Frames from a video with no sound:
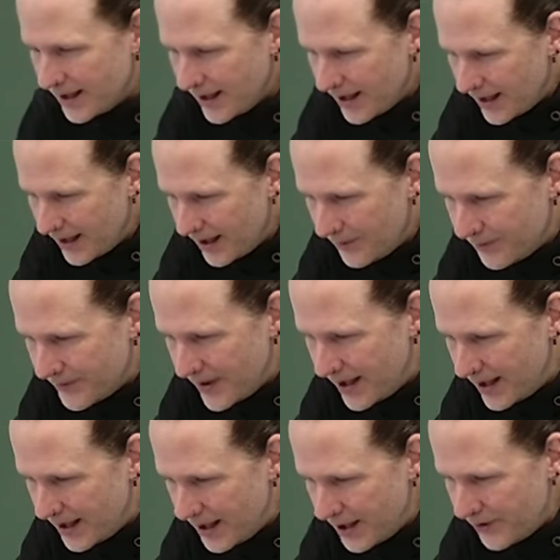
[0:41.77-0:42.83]
Ähm,
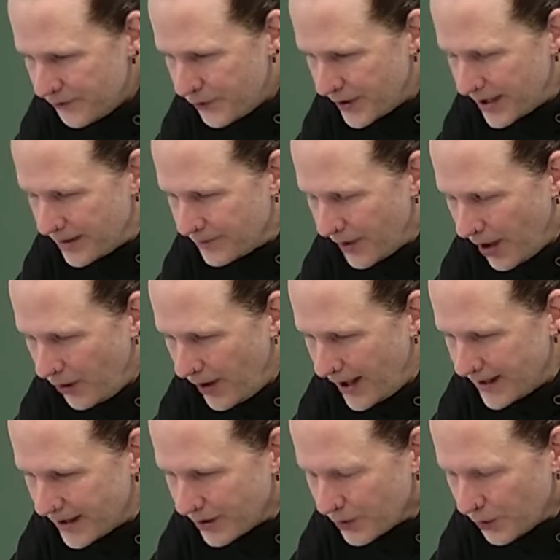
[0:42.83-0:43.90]
für den Bau
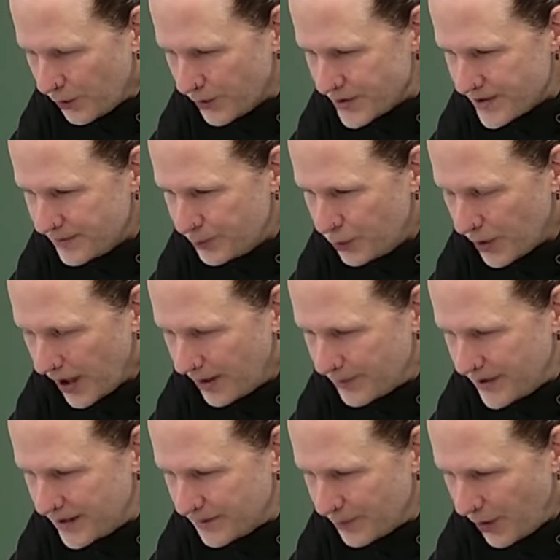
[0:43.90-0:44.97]
einer großen
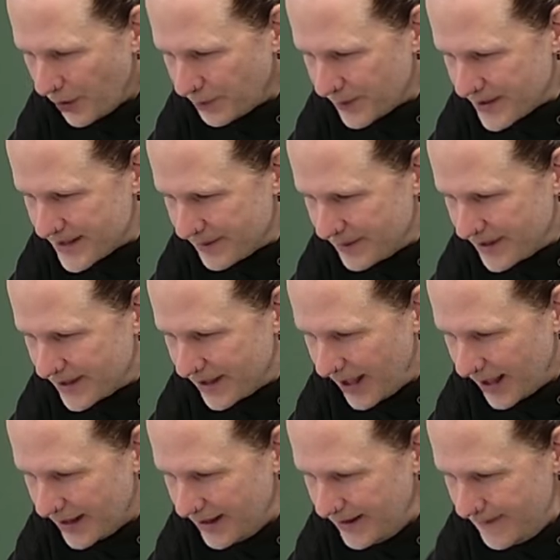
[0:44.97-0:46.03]
Pyramide braucht man ziemlich
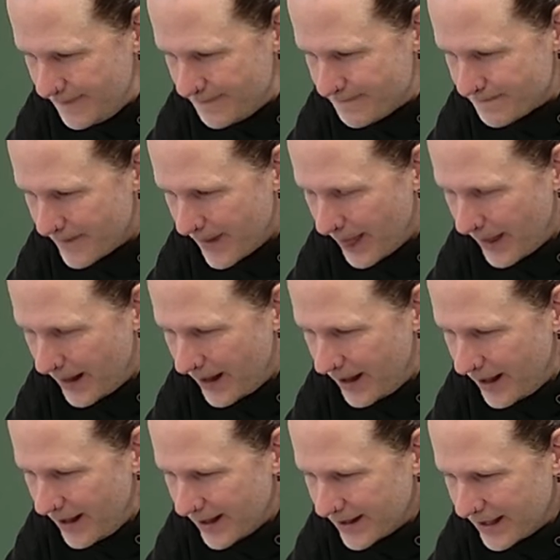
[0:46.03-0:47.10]
lange.
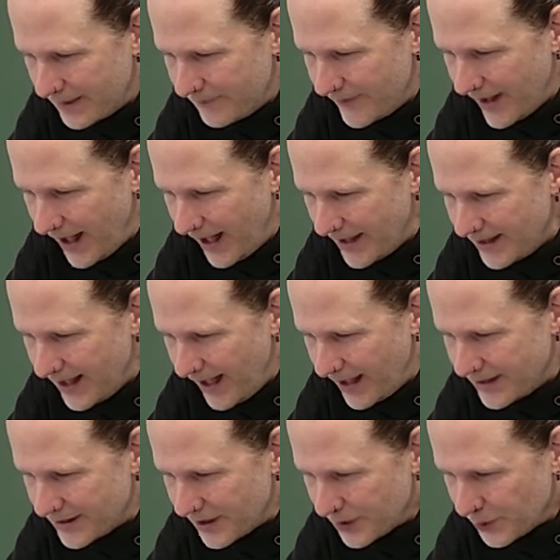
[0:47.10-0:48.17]
Nehmen wir an, eine
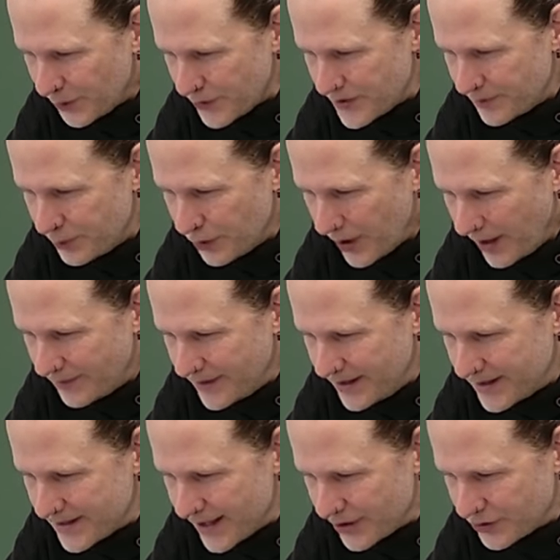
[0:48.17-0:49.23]
der großen
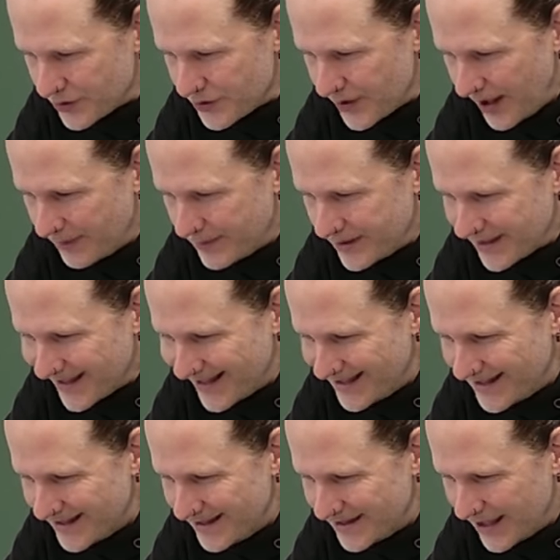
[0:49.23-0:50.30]
Pyramiden sei schon zu einem
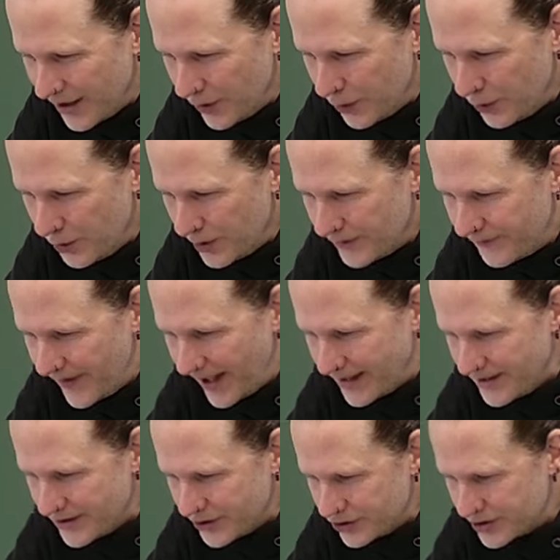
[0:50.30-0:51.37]
Drittel der Höhe
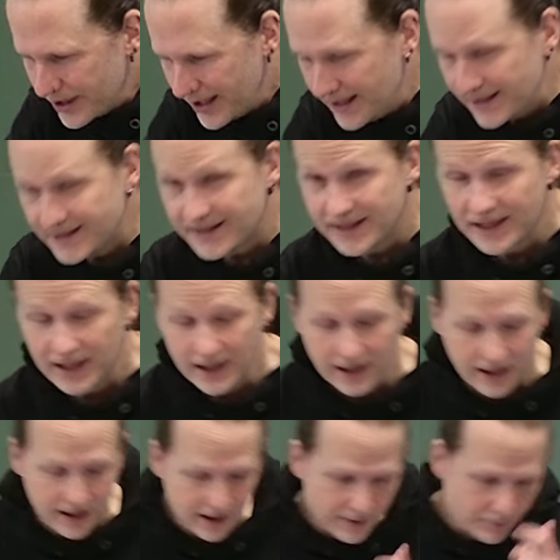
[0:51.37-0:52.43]
fertiggestellt,
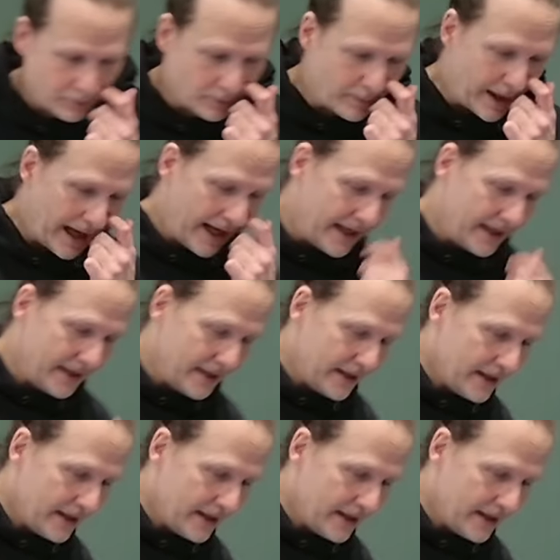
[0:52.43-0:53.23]
wobei